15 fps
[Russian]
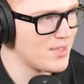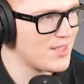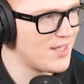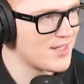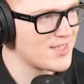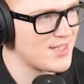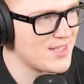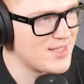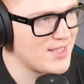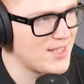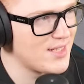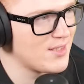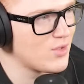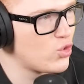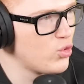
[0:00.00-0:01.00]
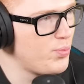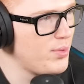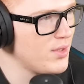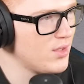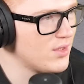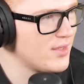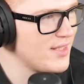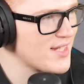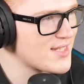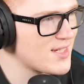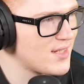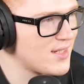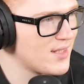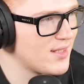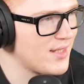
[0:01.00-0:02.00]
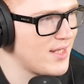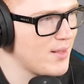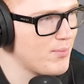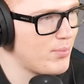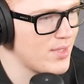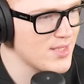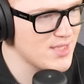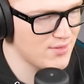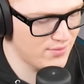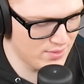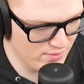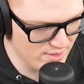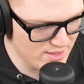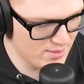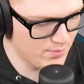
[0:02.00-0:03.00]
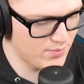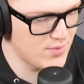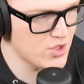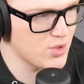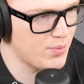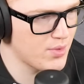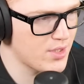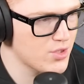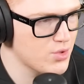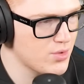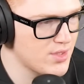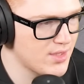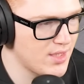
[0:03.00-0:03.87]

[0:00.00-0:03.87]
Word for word: Да, кстати, я купил несколько геймпассов. Давайте я вам даже покажу эти